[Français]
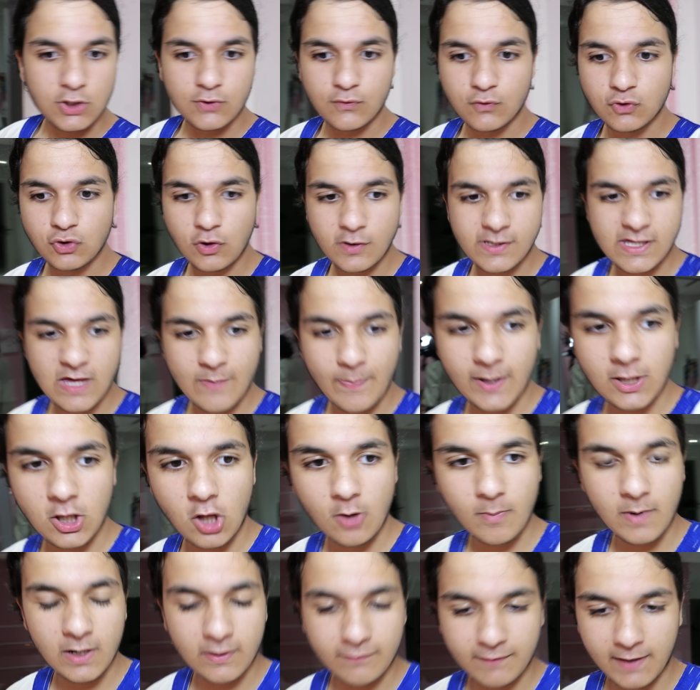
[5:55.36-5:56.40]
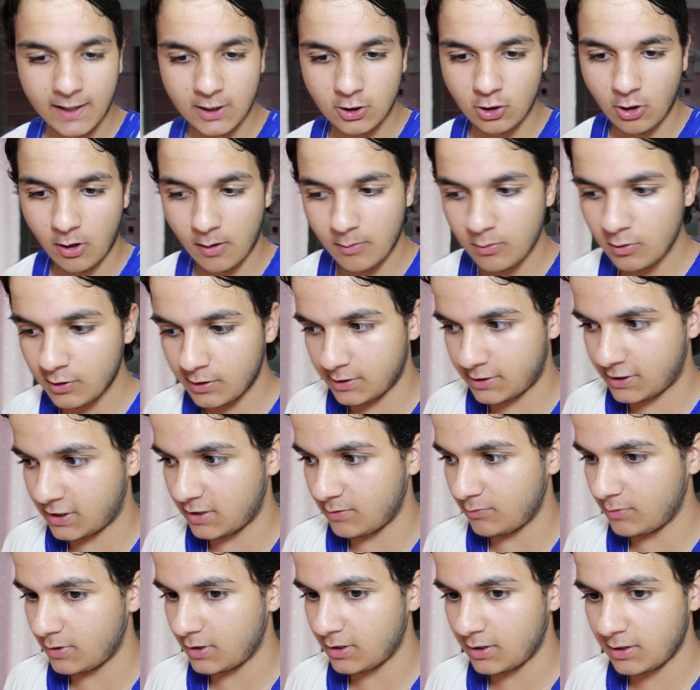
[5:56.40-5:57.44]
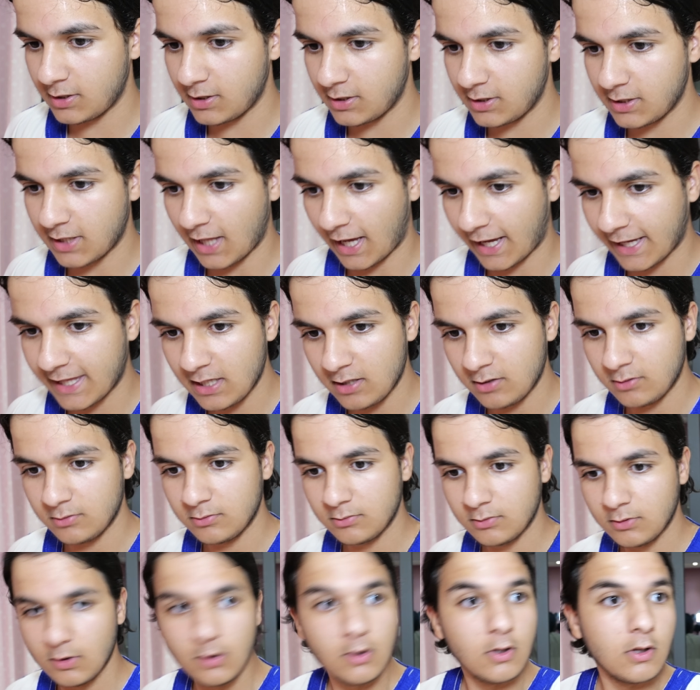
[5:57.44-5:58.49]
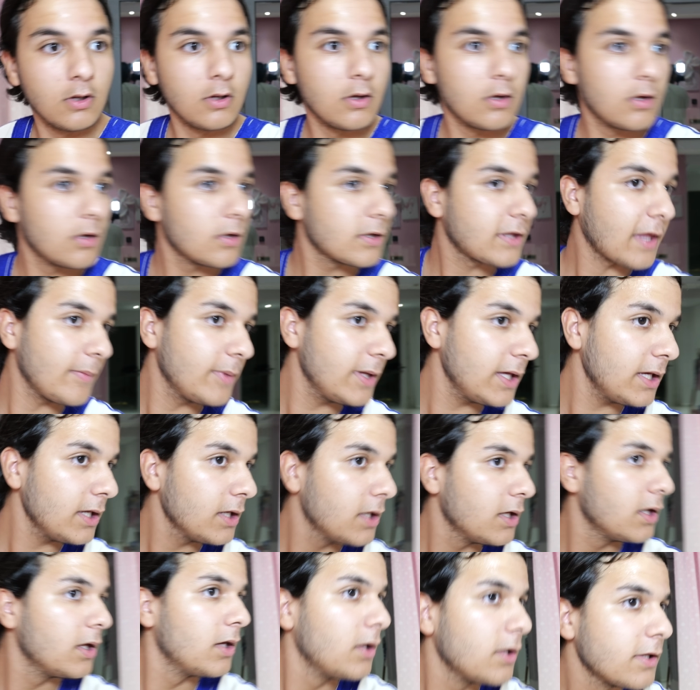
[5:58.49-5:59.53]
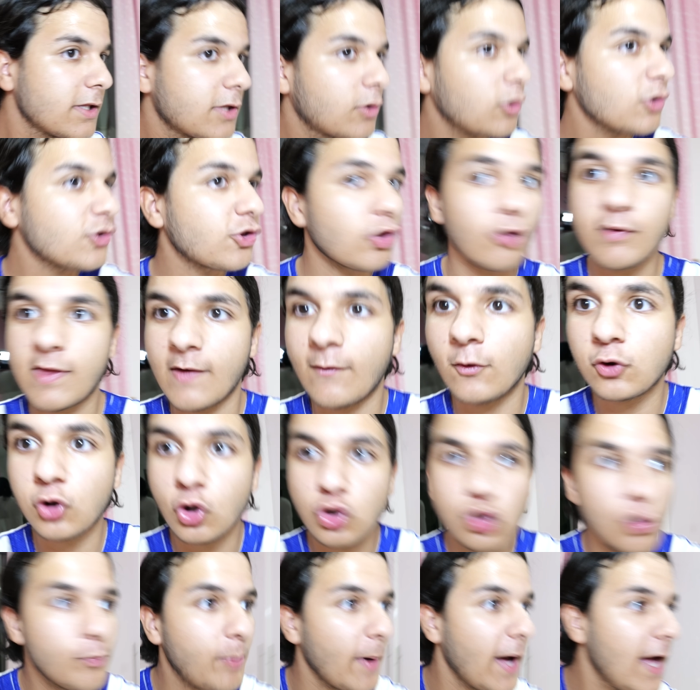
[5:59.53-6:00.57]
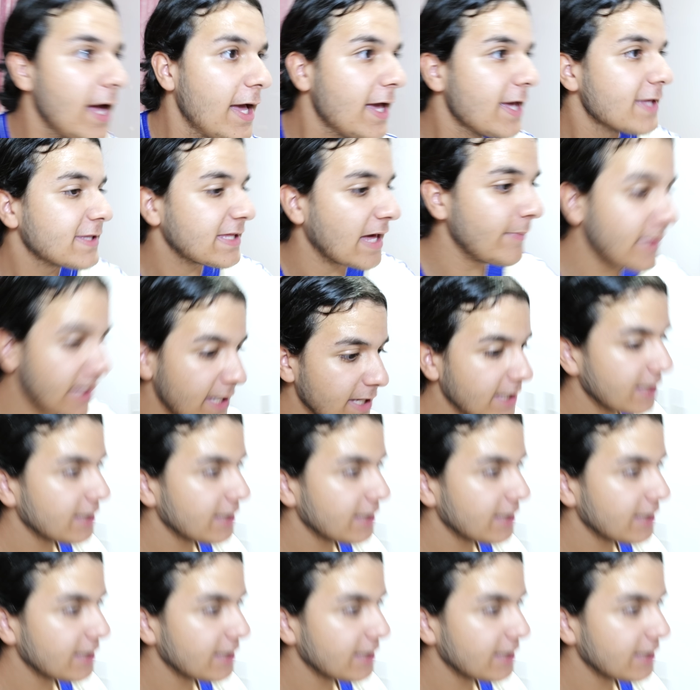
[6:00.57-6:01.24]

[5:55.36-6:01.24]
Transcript: Et je vous jure, c'est pas normal, frère. Normalement, c'est mais y a rien. Samy C'est quoi ce... Vous avez entendu ou pas Samy